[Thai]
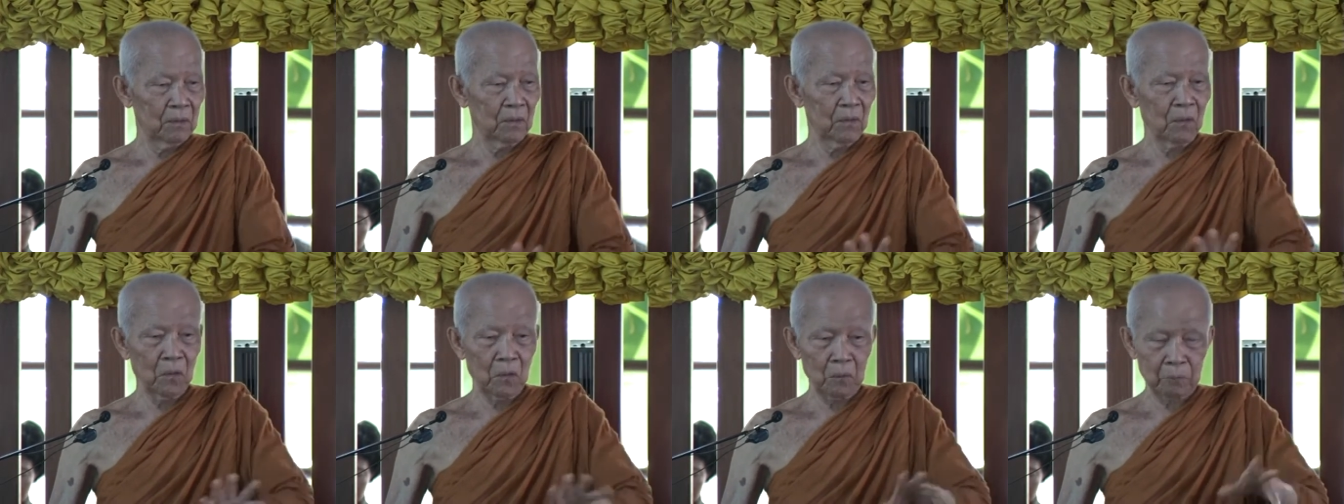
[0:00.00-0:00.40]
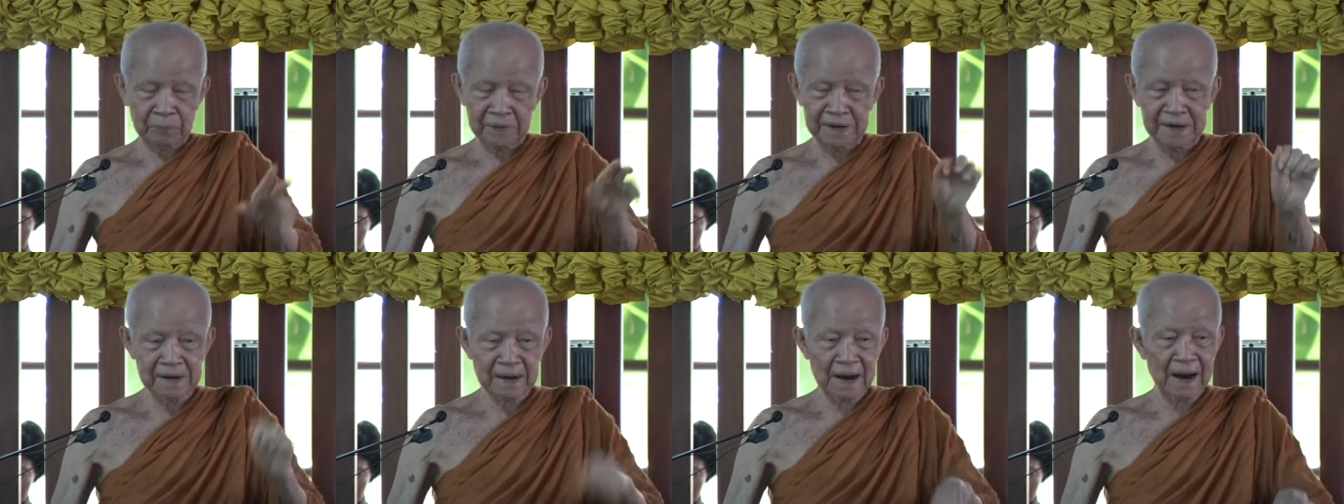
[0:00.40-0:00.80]
โลก
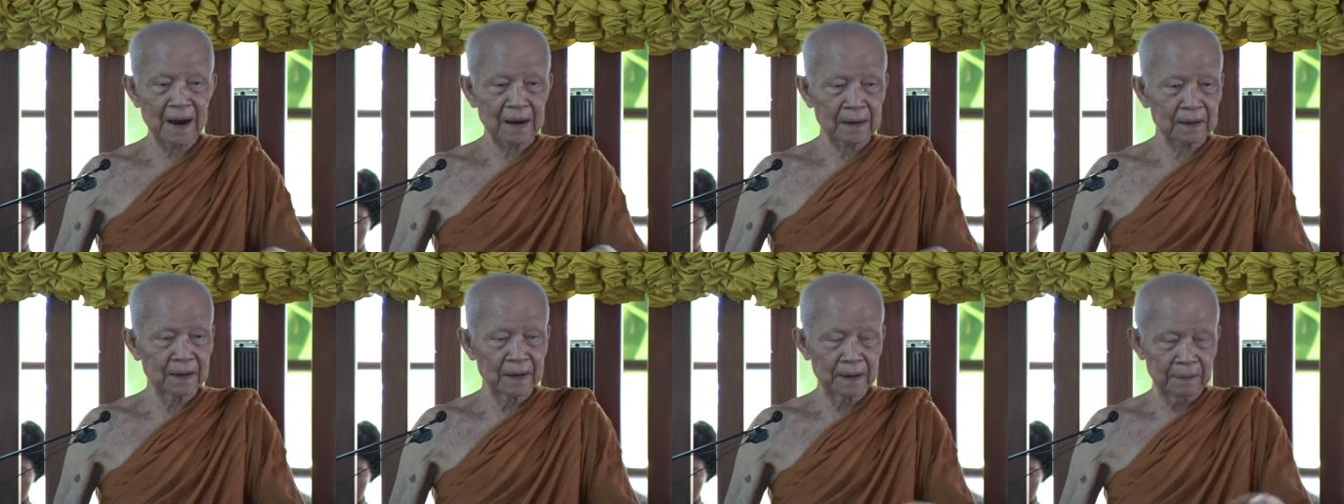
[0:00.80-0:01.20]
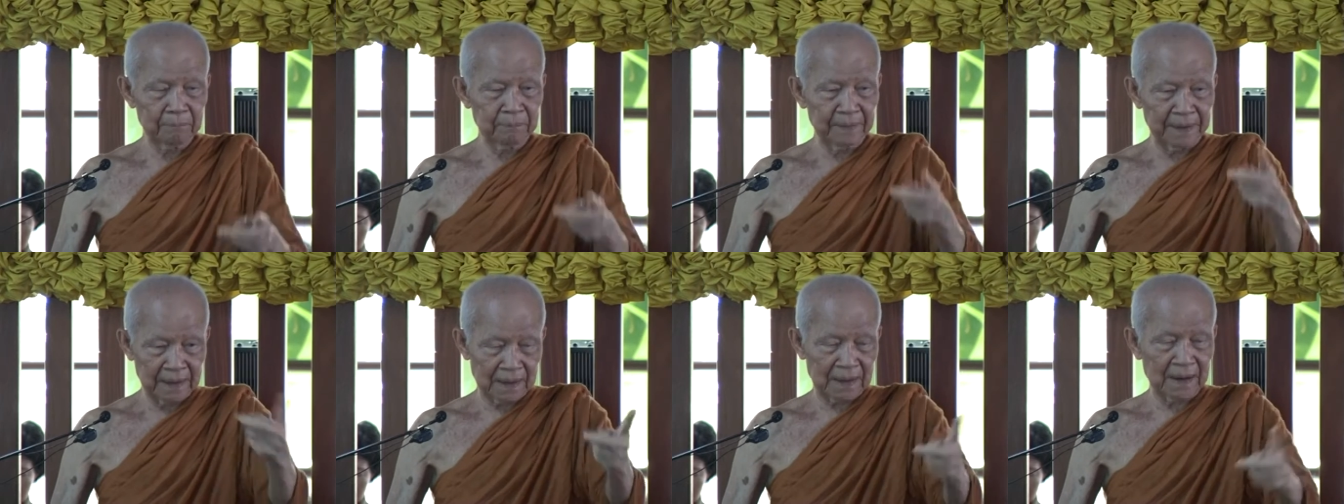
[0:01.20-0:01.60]
พินาศเลย
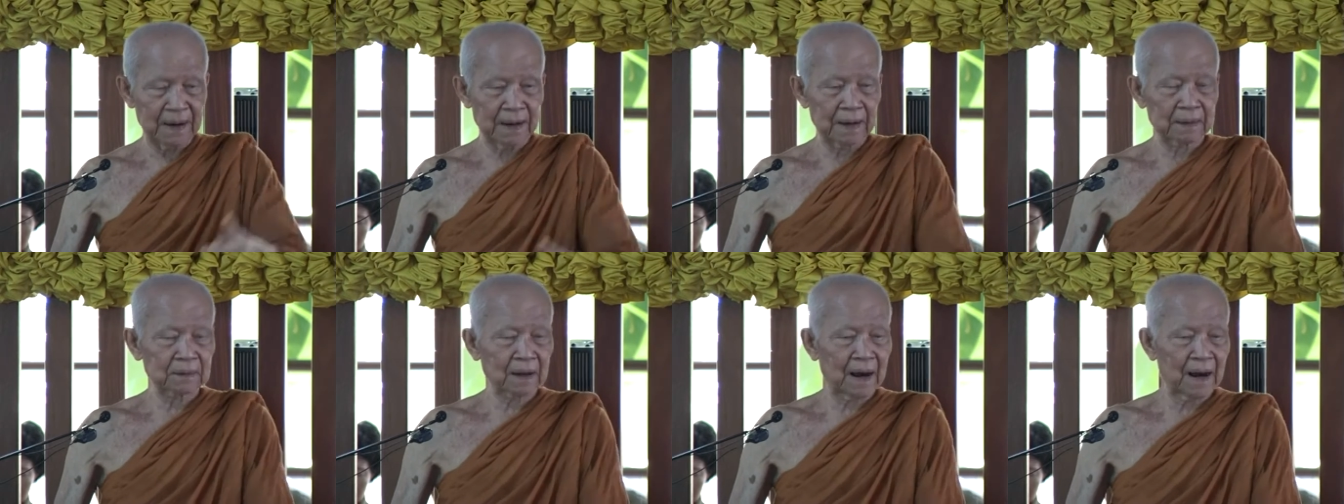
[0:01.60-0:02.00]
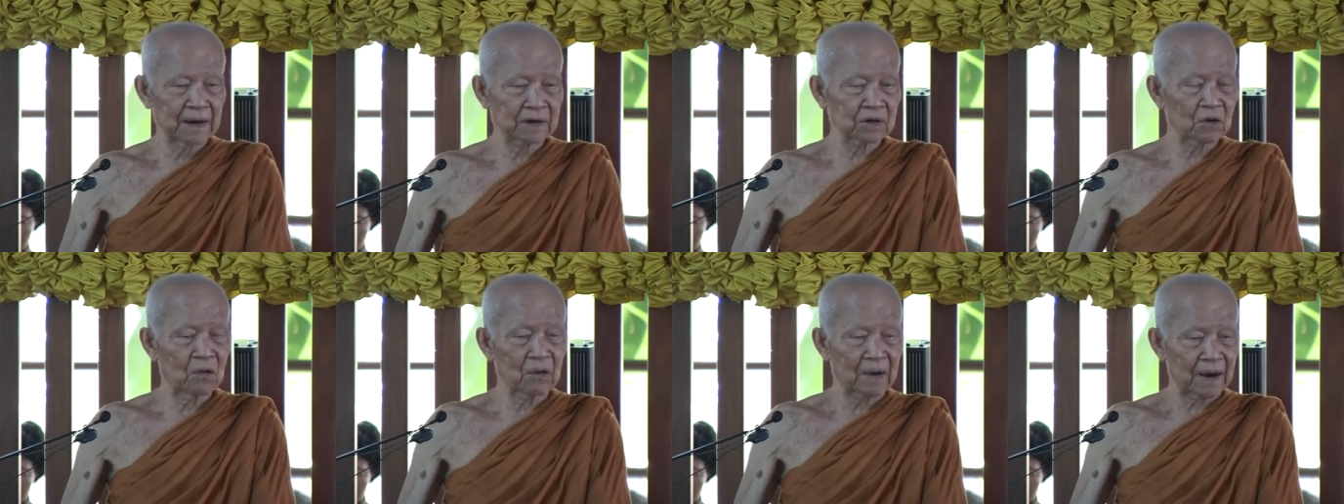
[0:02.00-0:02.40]
ไปยังไงใคร
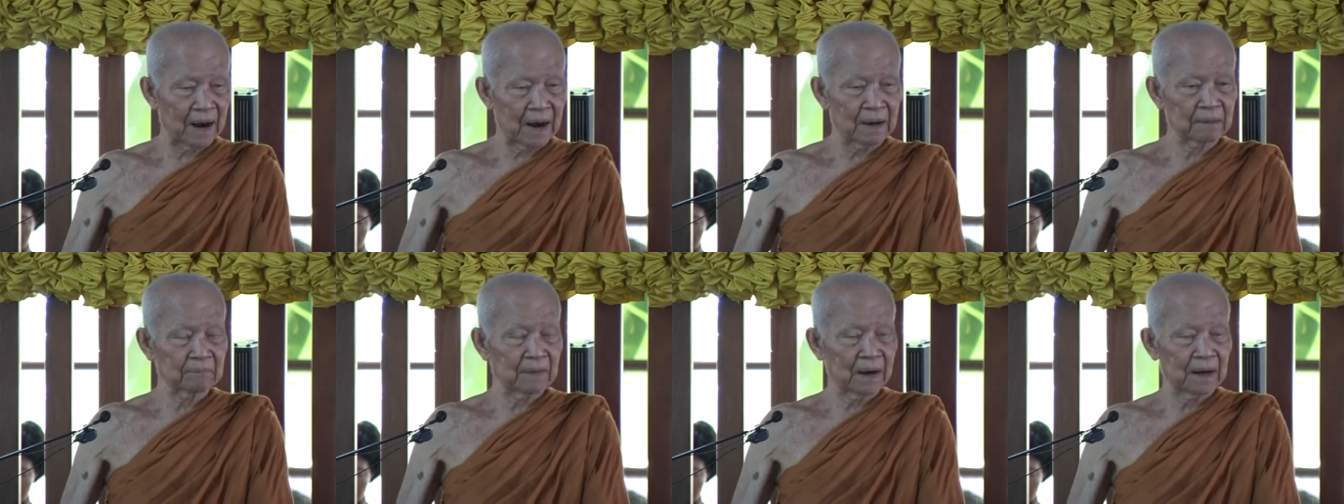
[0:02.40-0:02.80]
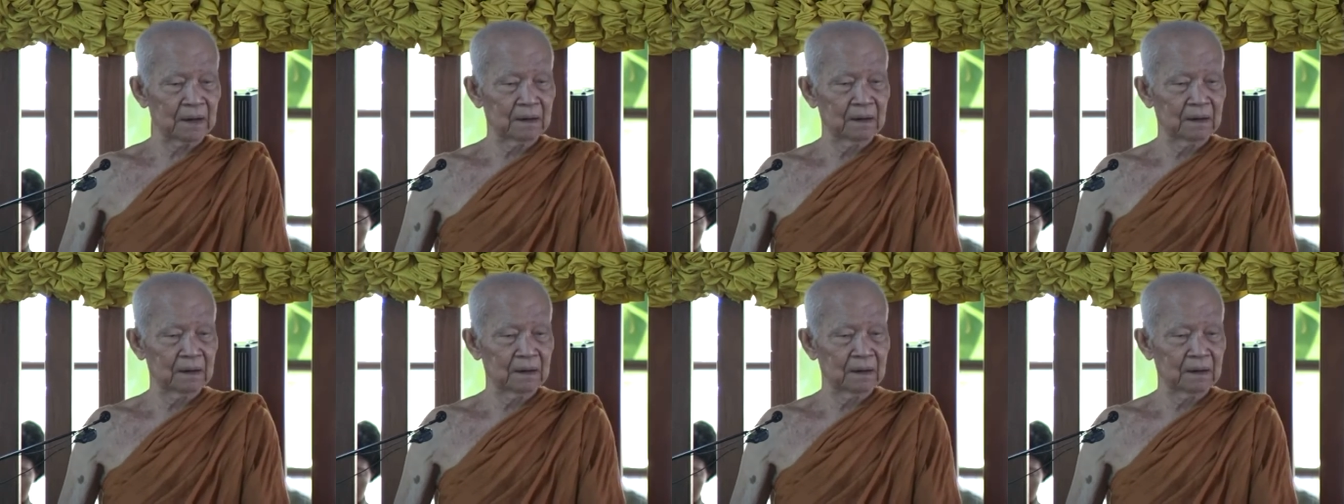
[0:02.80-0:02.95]
ต้องการไหม